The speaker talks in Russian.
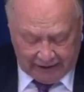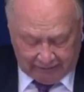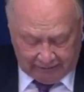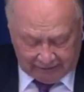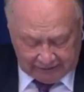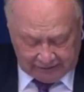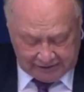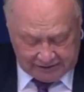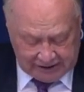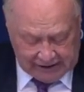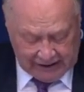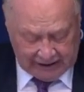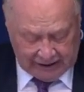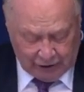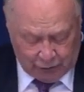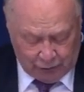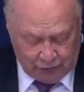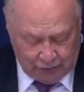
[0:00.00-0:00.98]
и
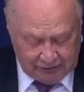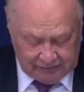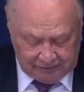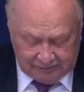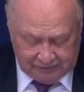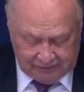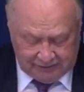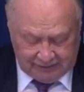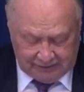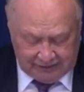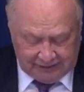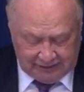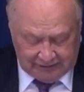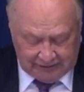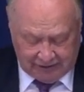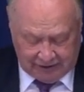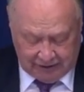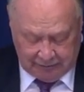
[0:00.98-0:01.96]
сахару
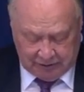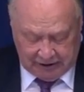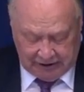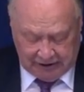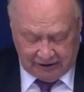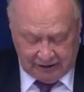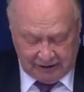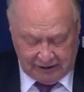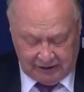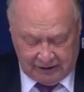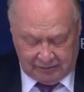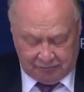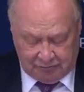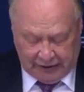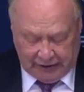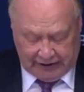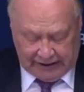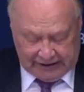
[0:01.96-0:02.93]
нет времени
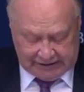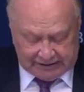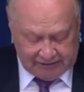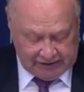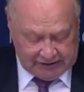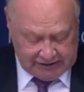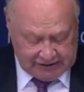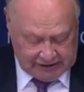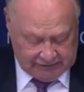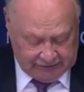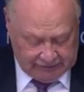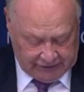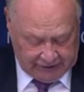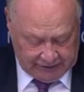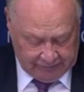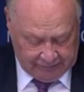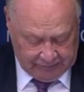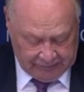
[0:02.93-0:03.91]
показывать
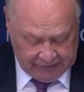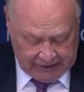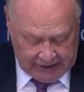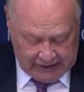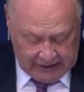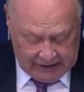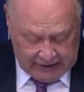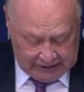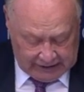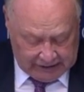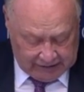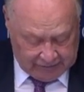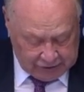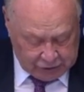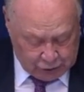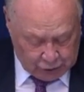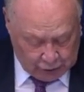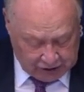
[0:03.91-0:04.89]
цифры.
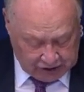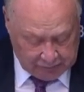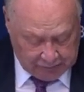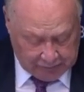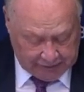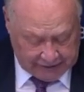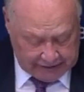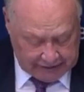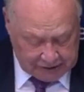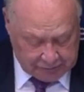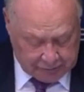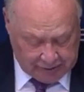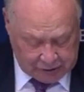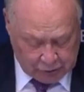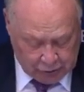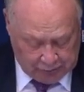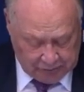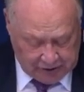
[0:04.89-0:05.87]
Невысокий
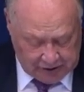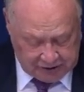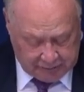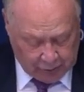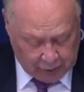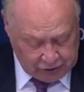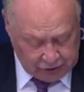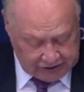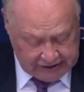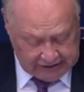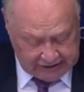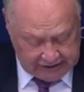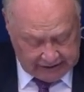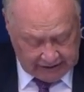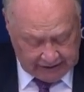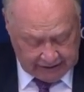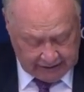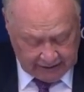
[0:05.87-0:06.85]
платежеспособный спрос
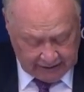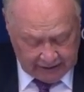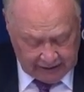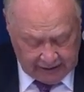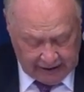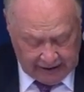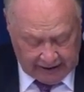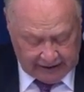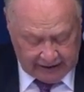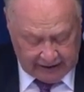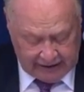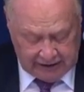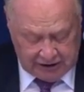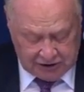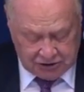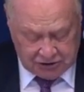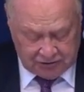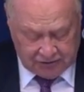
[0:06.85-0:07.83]
населения
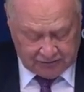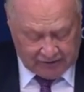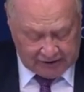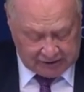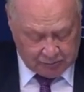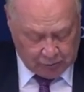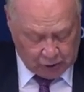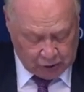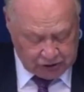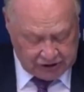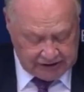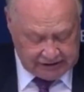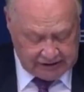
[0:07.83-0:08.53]
ограничивает возможности